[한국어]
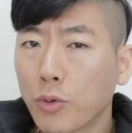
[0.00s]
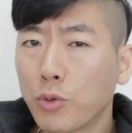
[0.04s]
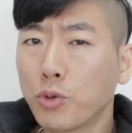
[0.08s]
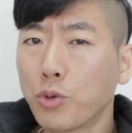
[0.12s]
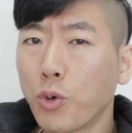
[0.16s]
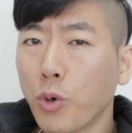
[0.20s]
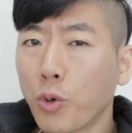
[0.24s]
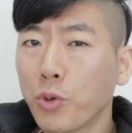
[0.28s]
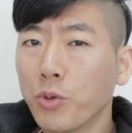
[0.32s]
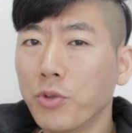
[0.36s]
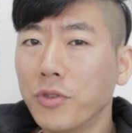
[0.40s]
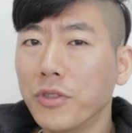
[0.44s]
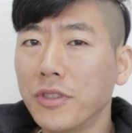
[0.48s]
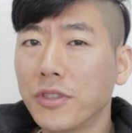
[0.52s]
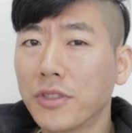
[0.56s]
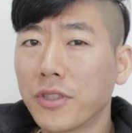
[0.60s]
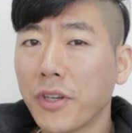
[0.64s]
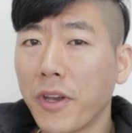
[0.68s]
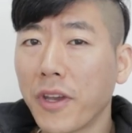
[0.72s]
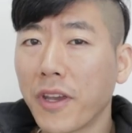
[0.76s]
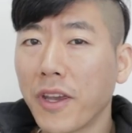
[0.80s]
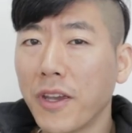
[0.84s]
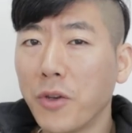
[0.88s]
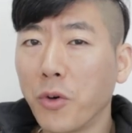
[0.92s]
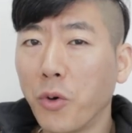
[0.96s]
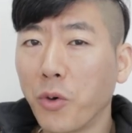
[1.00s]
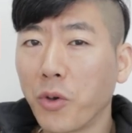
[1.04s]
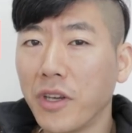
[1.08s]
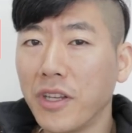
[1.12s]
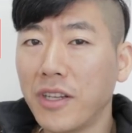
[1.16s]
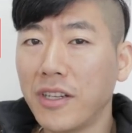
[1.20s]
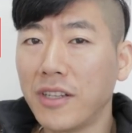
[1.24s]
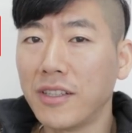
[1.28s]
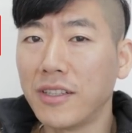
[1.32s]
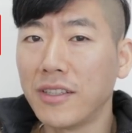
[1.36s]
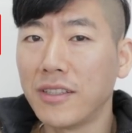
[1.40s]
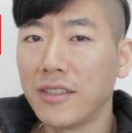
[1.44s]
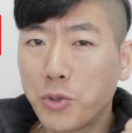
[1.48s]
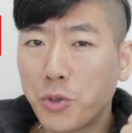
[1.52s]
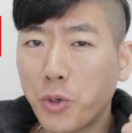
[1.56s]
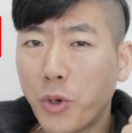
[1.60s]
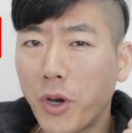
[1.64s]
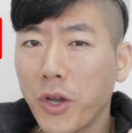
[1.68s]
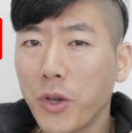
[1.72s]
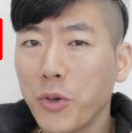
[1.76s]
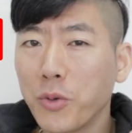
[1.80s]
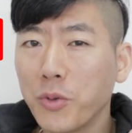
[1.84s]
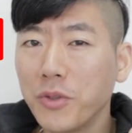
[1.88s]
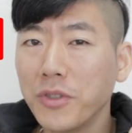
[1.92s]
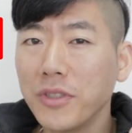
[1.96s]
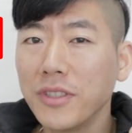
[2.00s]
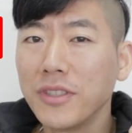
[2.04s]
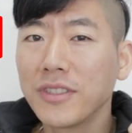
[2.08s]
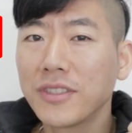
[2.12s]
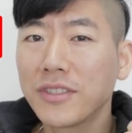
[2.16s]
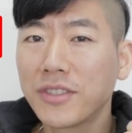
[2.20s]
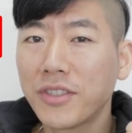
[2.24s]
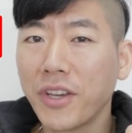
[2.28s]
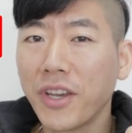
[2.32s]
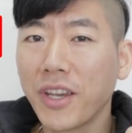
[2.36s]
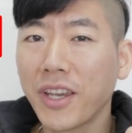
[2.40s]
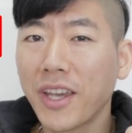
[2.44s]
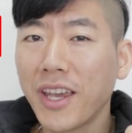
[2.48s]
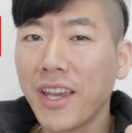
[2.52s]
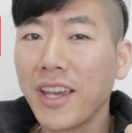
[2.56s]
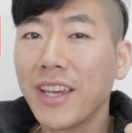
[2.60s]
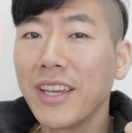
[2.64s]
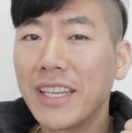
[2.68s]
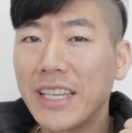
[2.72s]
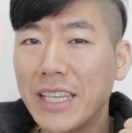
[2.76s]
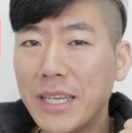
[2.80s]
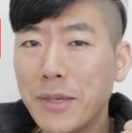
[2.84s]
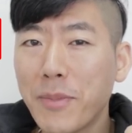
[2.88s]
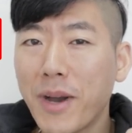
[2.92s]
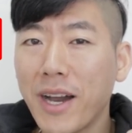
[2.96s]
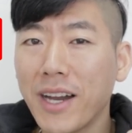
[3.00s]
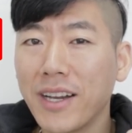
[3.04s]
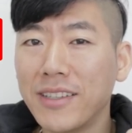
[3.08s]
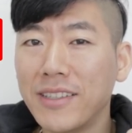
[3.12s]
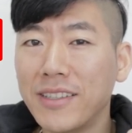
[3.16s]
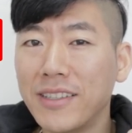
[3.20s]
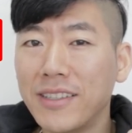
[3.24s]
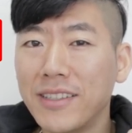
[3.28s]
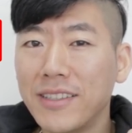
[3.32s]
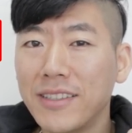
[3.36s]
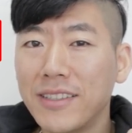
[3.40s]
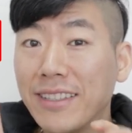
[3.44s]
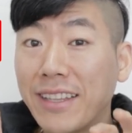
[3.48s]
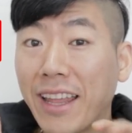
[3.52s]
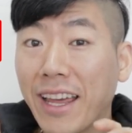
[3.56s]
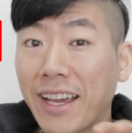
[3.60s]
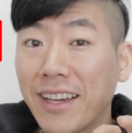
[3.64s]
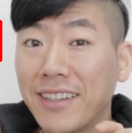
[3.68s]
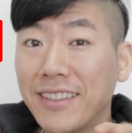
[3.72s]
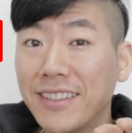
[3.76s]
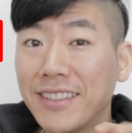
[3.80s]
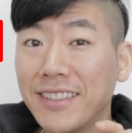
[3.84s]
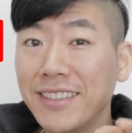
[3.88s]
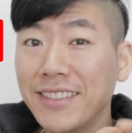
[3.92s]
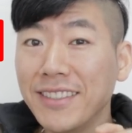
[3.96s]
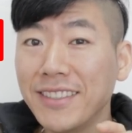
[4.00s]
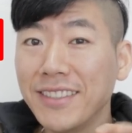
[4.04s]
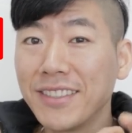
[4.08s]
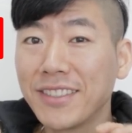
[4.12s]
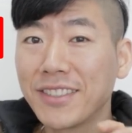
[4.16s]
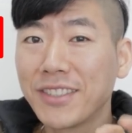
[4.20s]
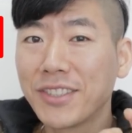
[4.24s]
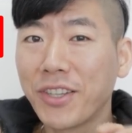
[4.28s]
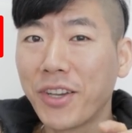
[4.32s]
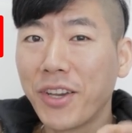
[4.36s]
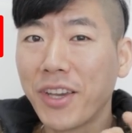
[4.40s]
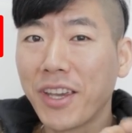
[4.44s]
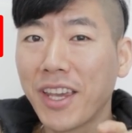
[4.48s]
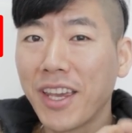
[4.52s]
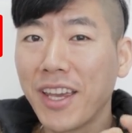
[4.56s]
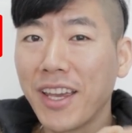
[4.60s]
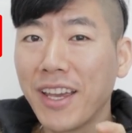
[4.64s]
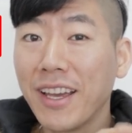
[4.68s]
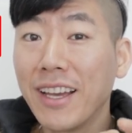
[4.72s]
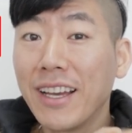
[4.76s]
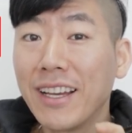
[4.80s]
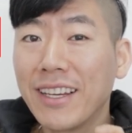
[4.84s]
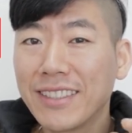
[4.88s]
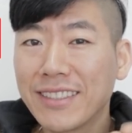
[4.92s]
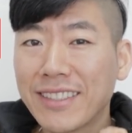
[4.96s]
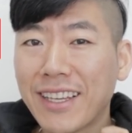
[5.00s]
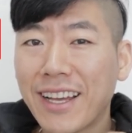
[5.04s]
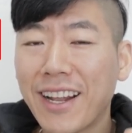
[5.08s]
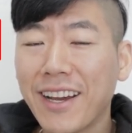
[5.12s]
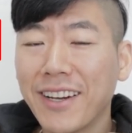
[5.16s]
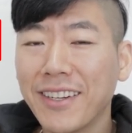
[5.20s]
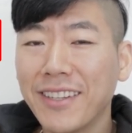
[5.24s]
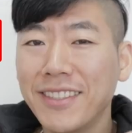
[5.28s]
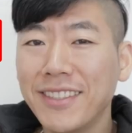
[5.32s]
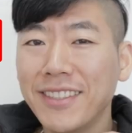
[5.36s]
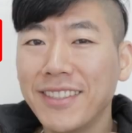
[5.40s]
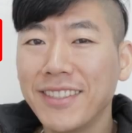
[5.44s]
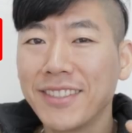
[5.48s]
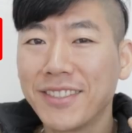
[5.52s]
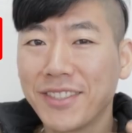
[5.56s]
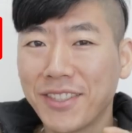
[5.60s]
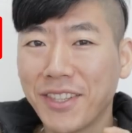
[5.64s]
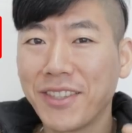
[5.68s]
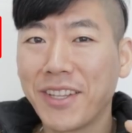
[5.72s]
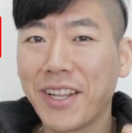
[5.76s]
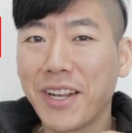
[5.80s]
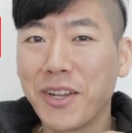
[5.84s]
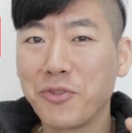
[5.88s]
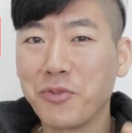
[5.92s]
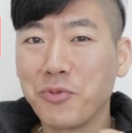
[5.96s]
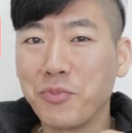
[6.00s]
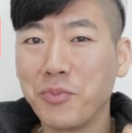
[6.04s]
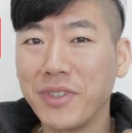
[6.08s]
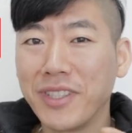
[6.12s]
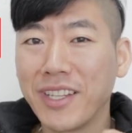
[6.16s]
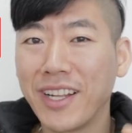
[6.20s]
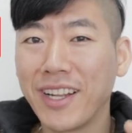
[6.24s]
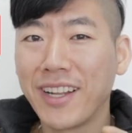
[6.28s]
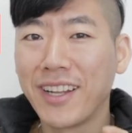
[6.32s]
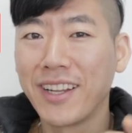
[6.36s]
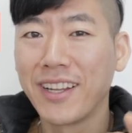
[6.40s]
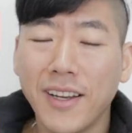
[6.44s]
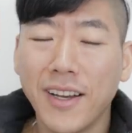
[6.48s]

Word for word: 구독은 저에게 용기를, 좋아요는 저에게 희망을, 댓글은 저에게 사랑을 전달해 줍니다.